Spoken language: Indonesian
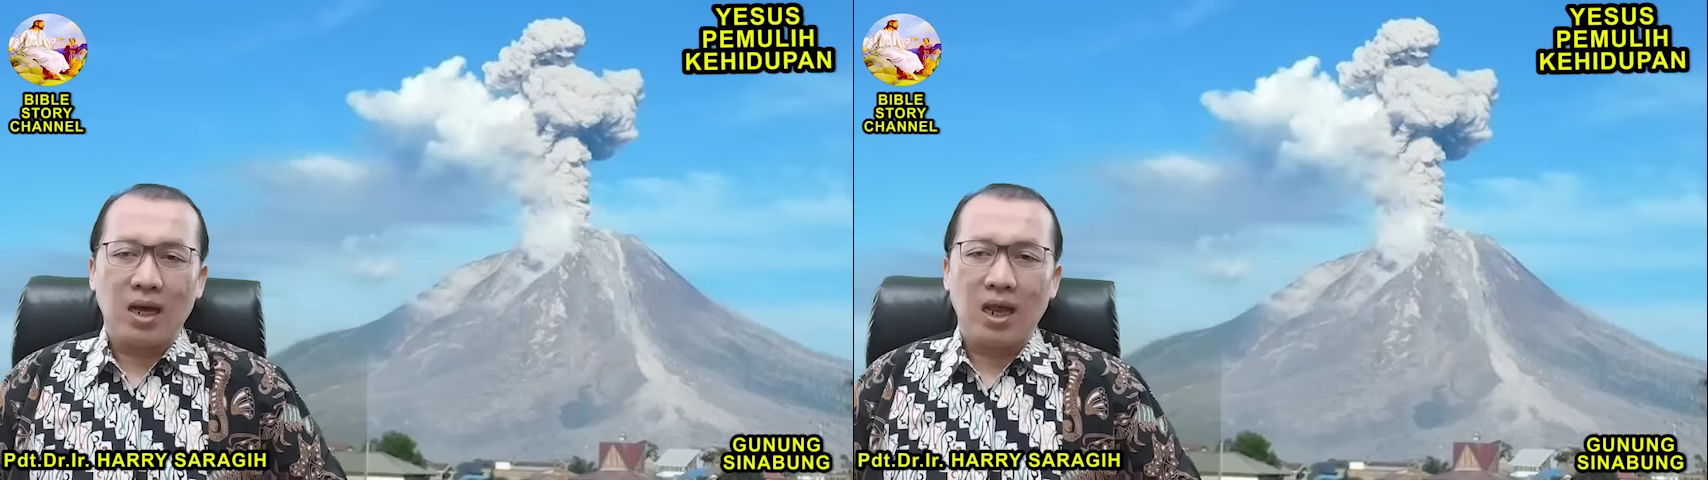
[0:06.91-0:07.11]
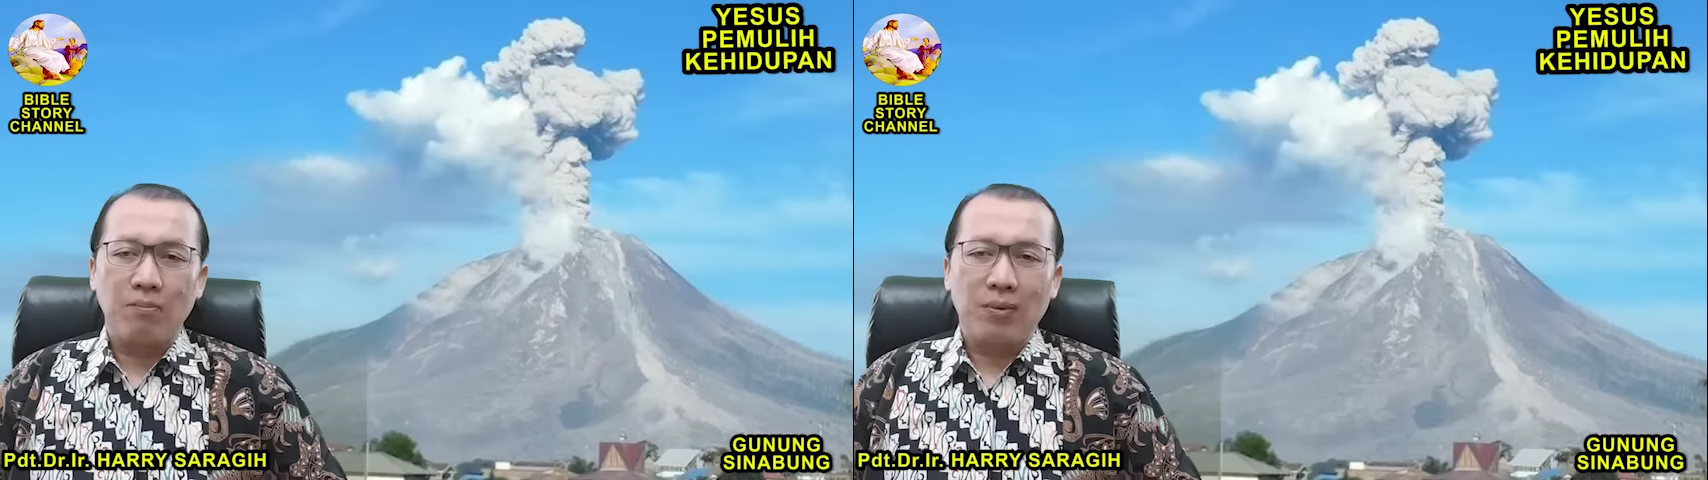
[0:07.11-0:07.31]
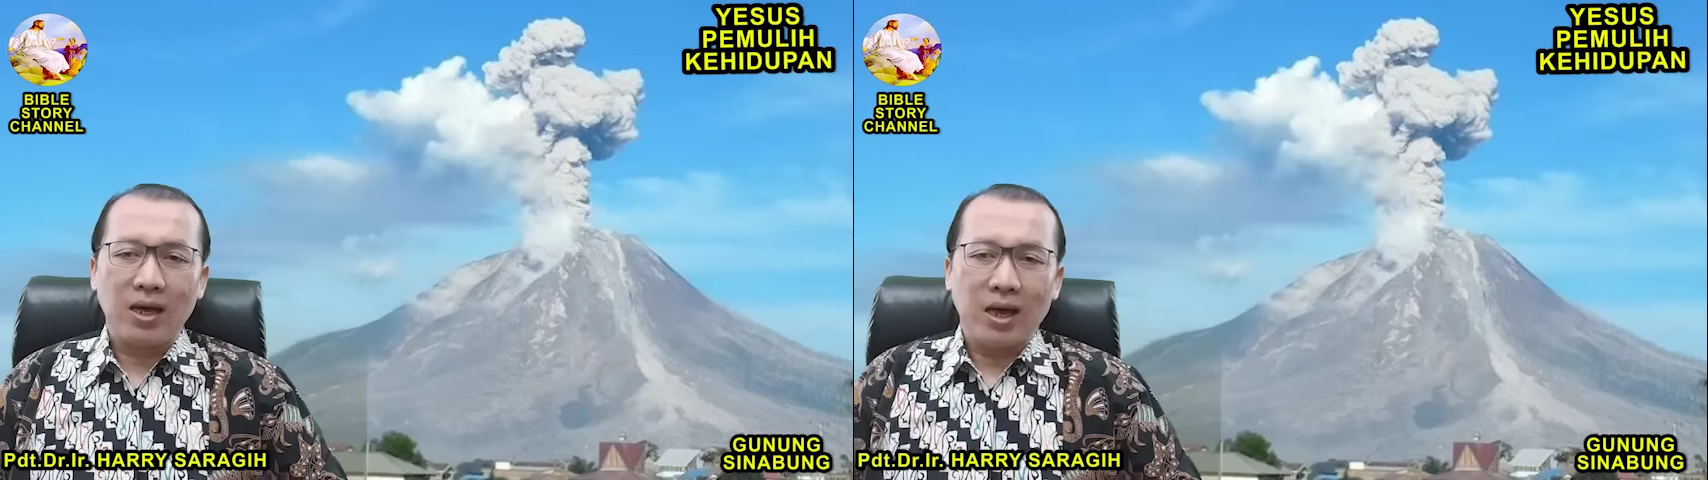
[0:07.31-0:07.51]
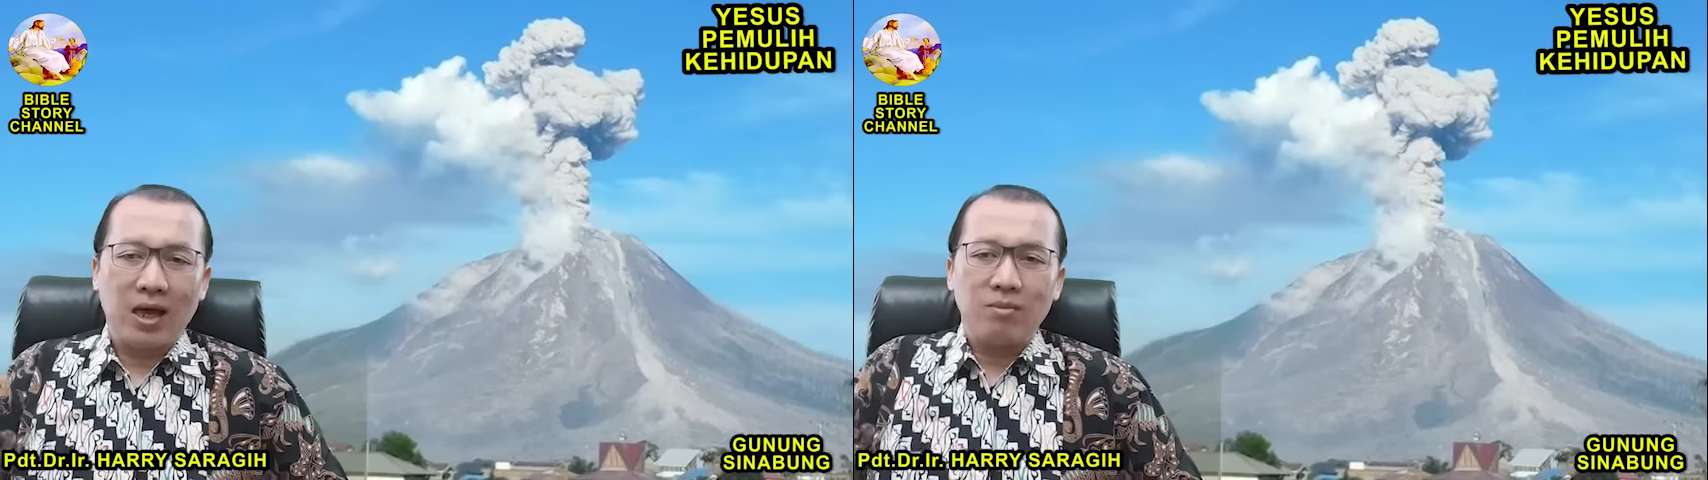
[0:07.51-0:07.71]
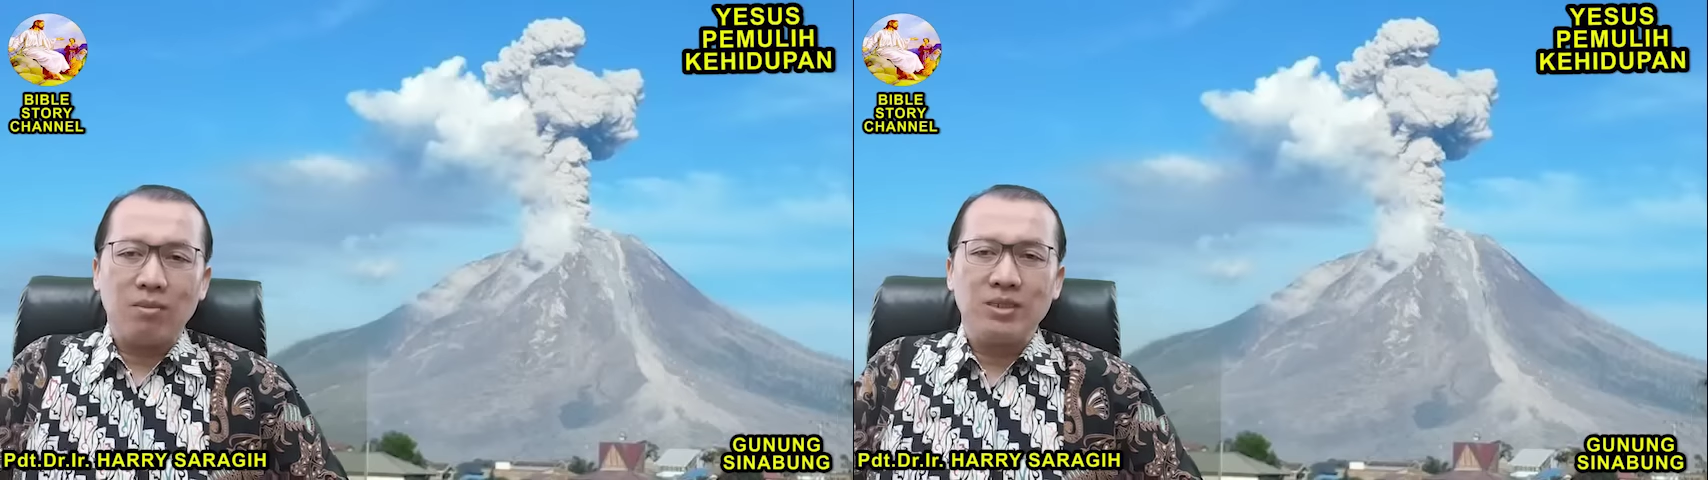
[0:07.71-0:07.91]

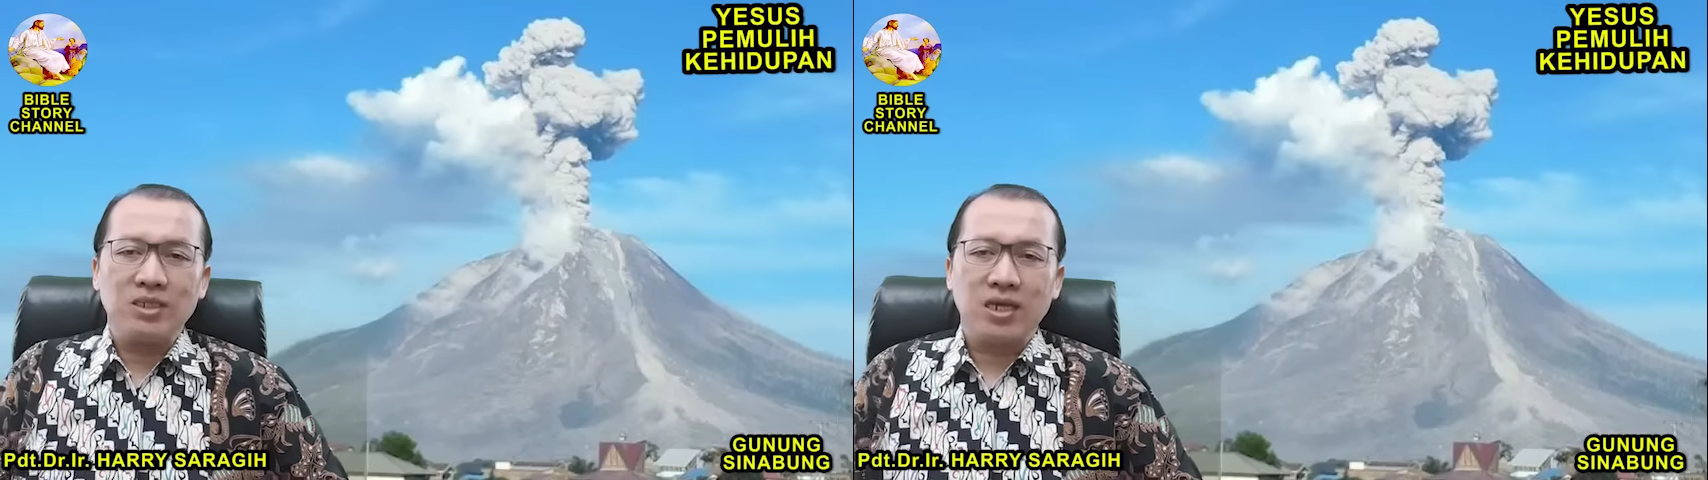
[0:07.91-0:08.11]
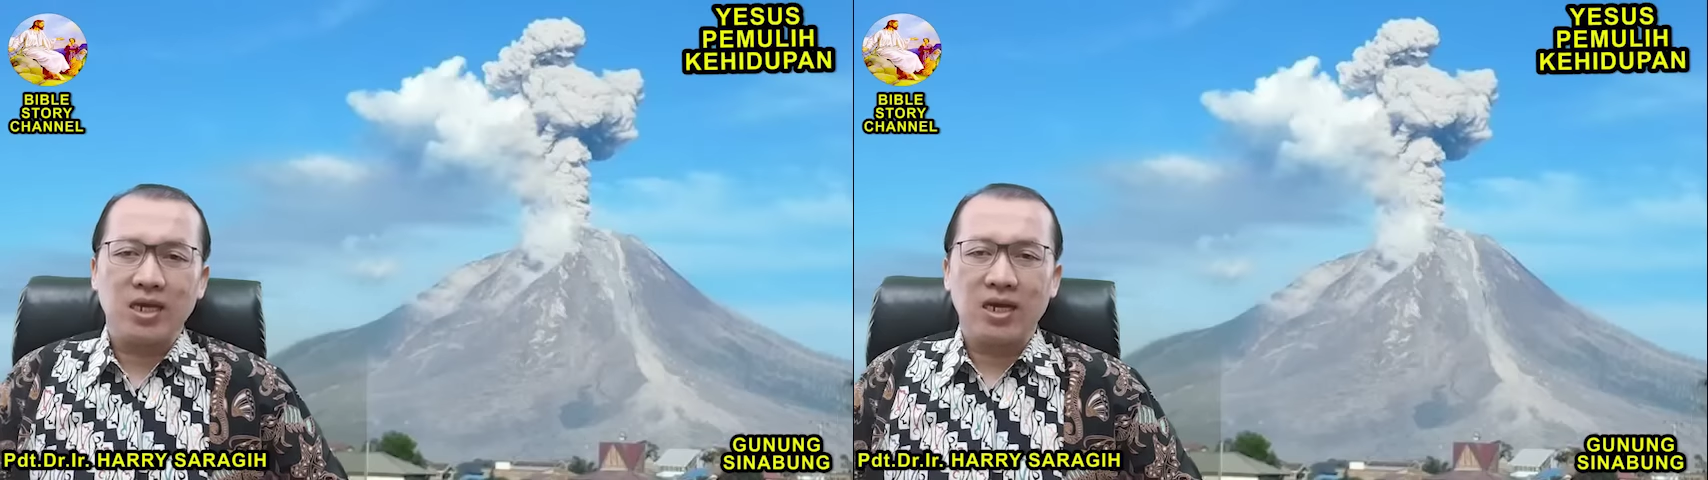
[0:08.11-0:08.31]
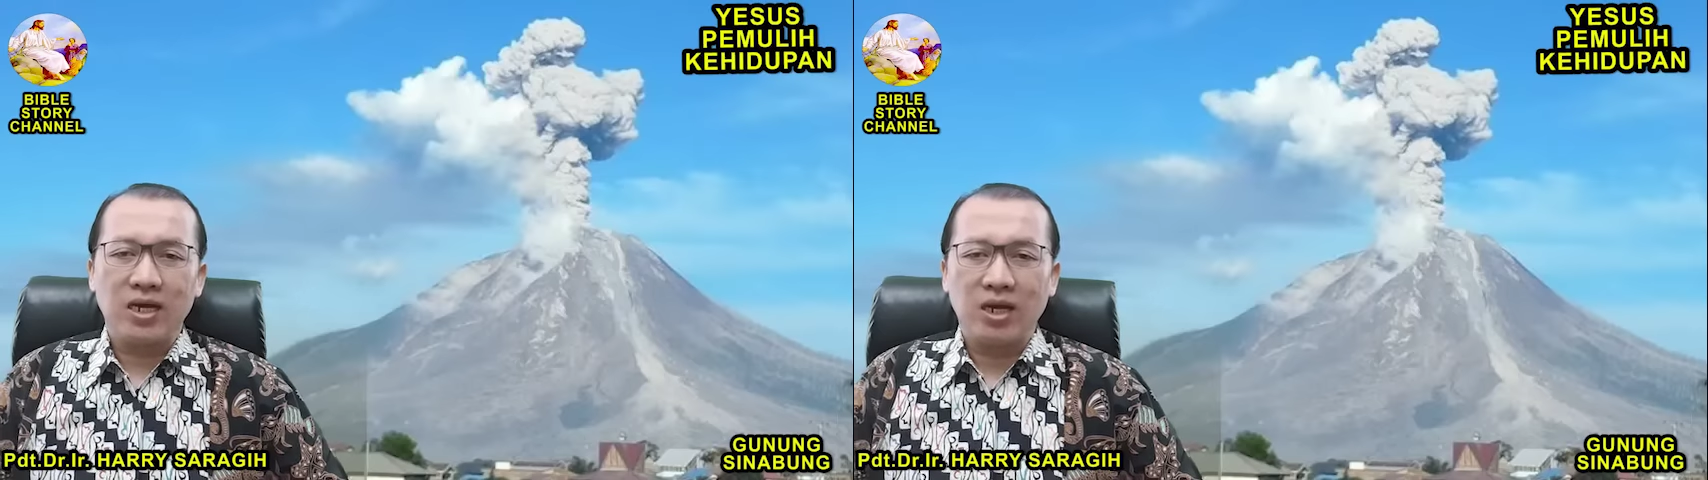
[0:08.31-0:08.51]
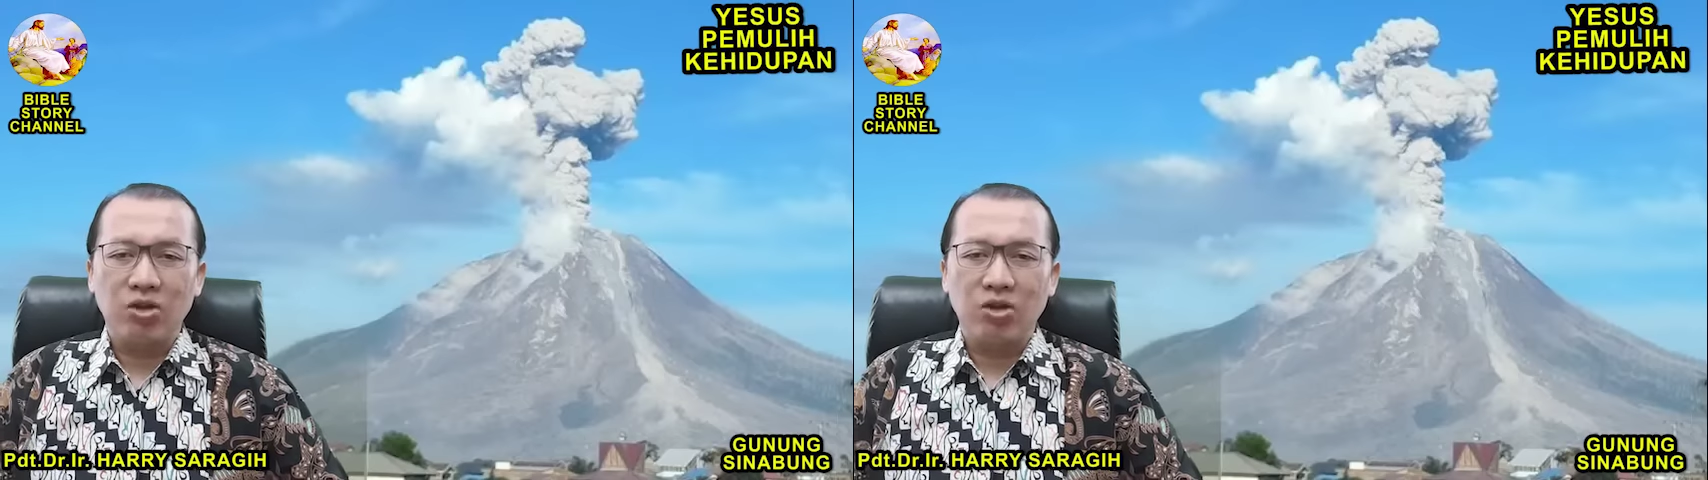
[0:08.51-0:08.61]
Kelaparan memiskinkan